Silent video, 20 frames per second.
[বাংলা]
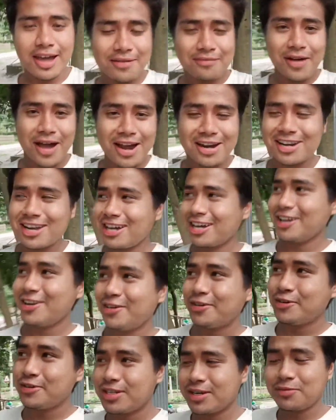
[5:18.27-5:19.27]
আর ভাগনা
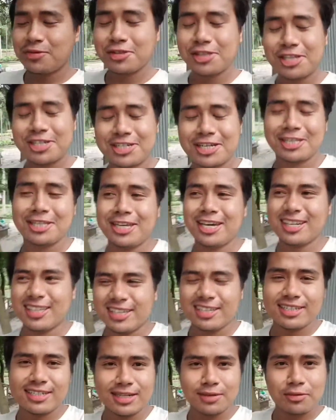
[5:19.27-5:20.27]
গেল শ্যামলদার সাথে আর
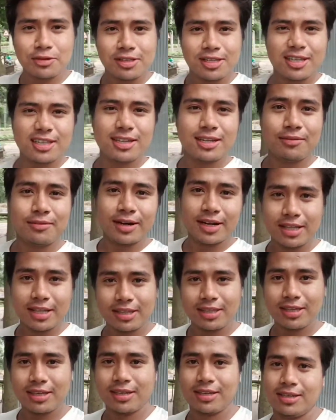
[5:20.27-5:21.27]
কি শ্যামলদাদের
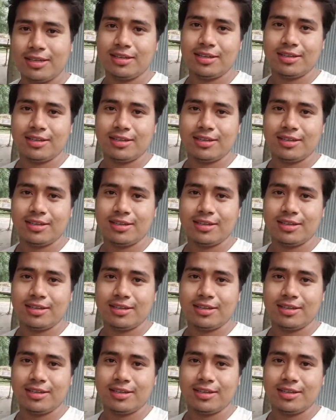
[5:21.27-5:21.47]
বাড়িতে